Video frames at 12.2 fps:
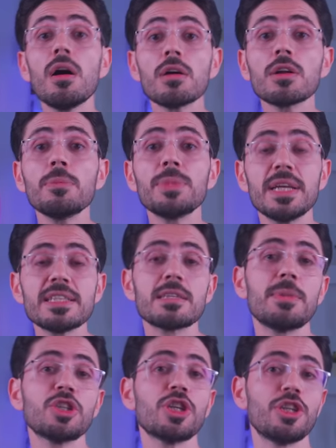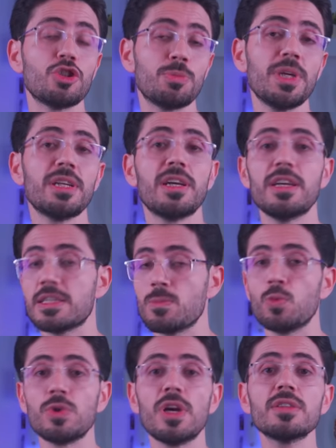اقرب جنس بشري يشبهنا
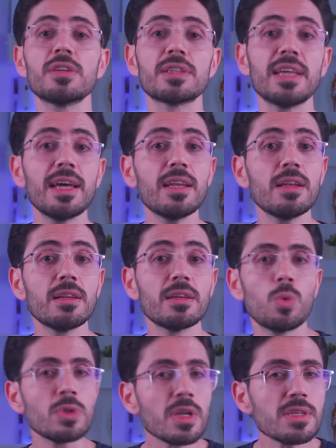اسمه النياندرتال وده